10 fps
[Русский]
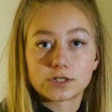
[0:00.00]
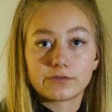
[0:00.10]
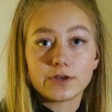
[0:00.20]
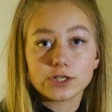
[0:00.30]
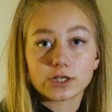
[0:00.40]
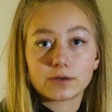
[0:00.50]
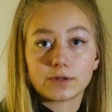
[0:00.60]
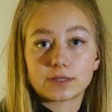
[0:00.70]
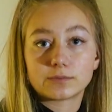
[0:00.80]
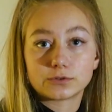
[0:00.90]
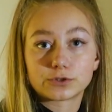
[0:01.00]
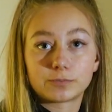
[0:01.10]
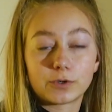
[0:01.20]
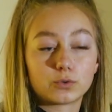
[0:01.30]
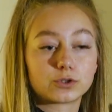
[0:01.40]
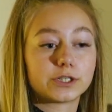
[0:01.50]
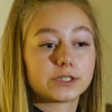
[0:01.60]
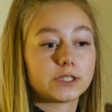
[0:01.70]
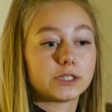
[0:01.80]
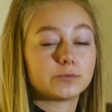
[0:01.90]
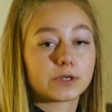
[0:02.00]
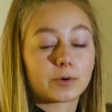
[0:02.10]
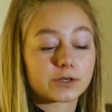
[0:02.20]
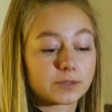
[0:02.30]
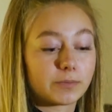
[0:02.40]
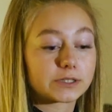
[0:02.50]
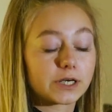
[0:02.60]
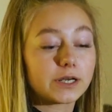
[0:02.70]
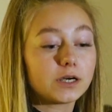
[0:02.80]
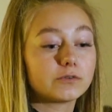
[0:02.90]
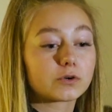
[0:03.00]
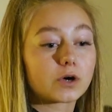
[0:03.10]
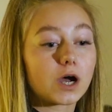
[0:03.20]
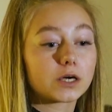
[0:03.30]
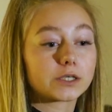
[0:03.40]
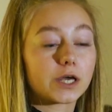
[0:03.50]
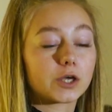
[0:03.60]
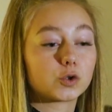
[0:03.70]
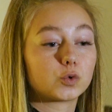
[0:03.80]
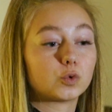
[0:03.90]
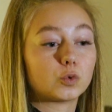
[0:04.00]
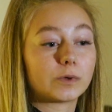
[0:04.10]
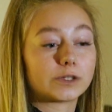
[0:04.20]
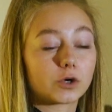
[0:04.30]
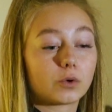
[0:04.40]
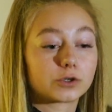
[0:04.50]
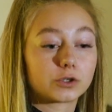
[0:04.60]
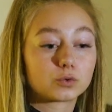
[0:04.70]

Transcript: часа вечера, и надо было уже покушать. И у меня просто банка орехов в руках, я иду по дороге,